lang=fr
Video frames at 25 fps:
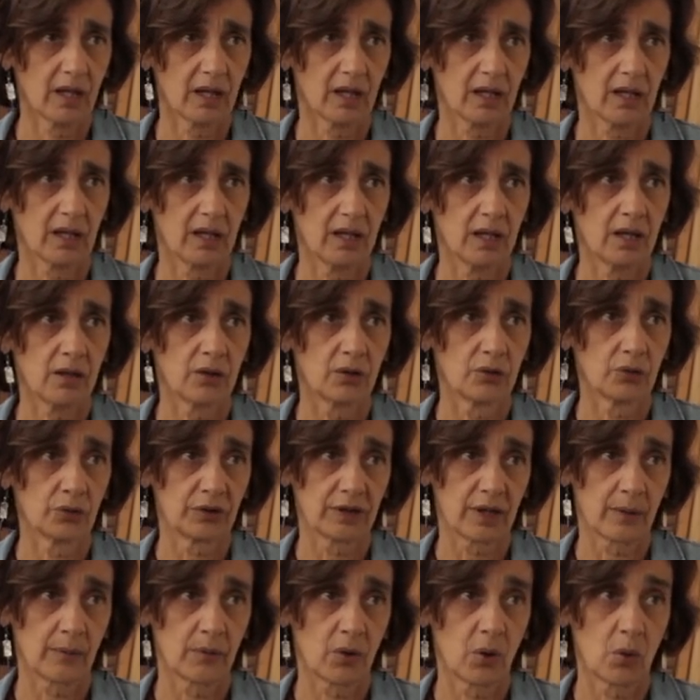et euh,
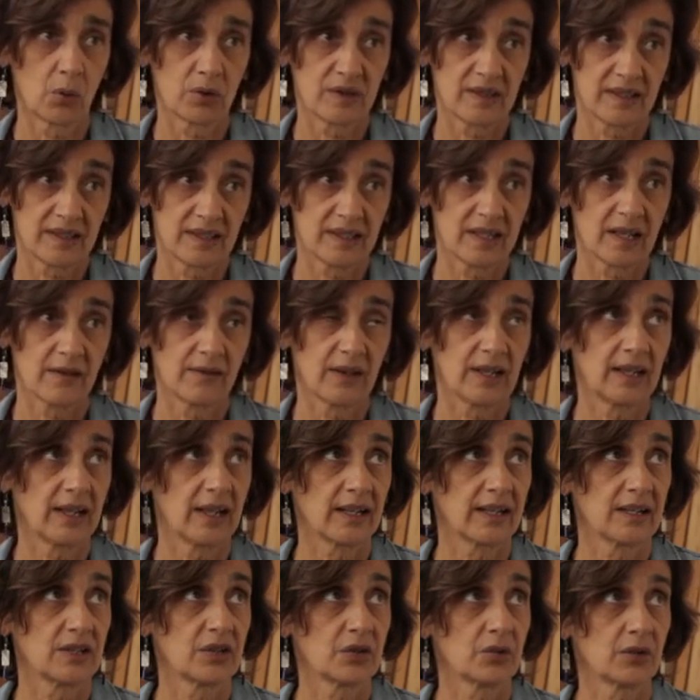notamment aussi avec la
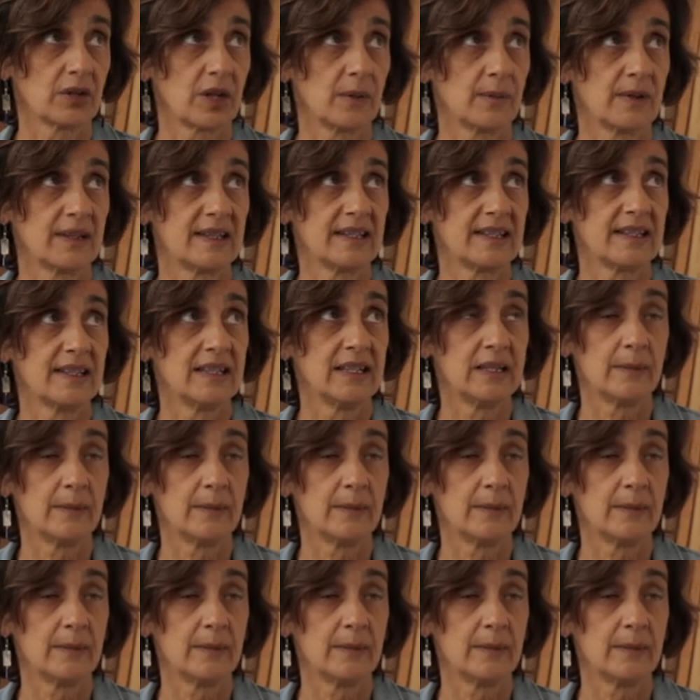question de la médecine